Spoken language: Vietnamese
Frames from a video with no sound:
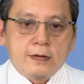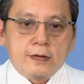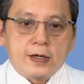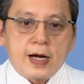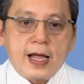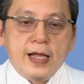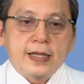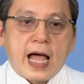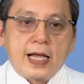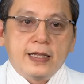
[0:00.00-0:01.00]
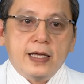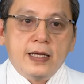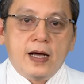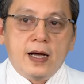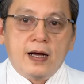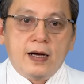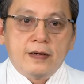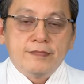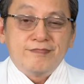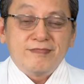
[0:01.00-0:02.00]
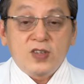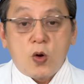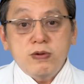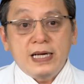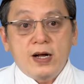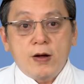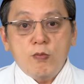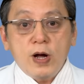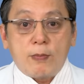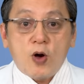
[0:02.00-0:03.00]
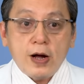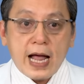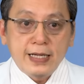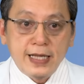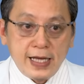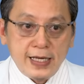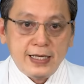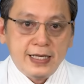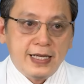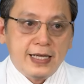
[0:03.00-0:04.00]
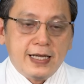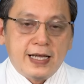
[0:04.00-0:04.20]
thực ra hiện tại thì ờ, cũng không có gặp khó khăn gì dạ.